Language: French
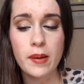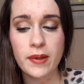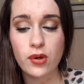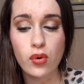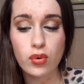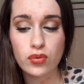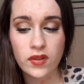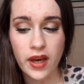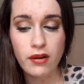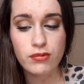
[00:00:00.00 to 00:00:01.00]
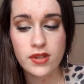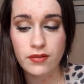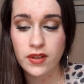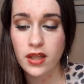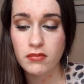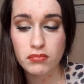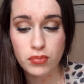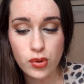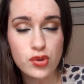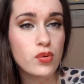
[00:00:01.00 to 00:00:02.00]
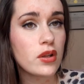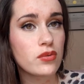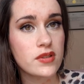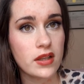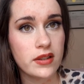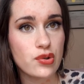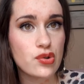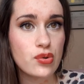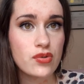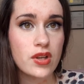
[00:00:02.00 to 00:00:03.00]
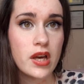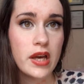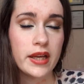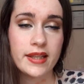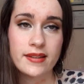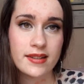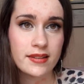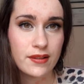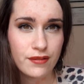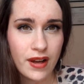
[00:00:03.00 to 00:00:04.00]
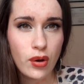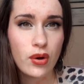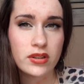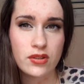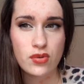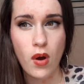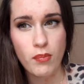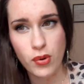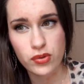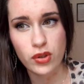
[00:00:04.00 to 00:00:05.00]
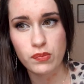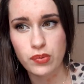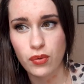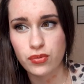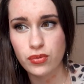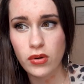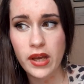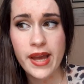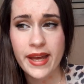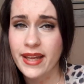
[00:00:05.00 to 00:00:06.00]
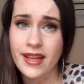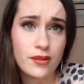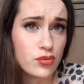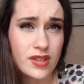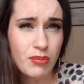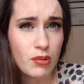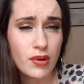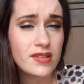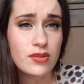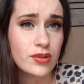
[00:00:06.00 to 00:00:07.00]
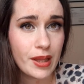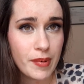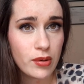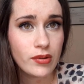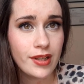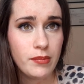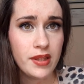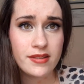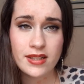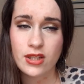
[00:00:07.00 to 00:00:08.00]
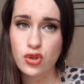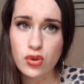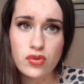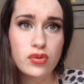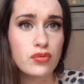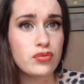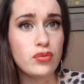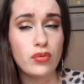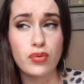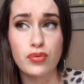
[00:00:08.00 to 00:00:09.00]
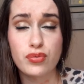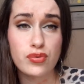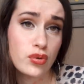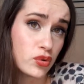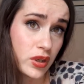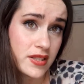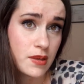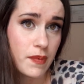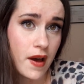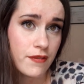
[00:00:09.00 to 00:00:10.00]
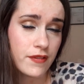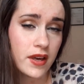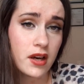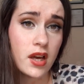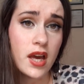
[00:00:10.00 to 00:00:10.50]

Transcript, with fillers: mais qu'au contraire, vous avez besoin de certaines choses, qui a certaines valeurs qui sont importantes pour vous. Et tout simplement, c'est ce qu'on appelle une limite. Il y a des choses que vous ne vous autorisez pas à faire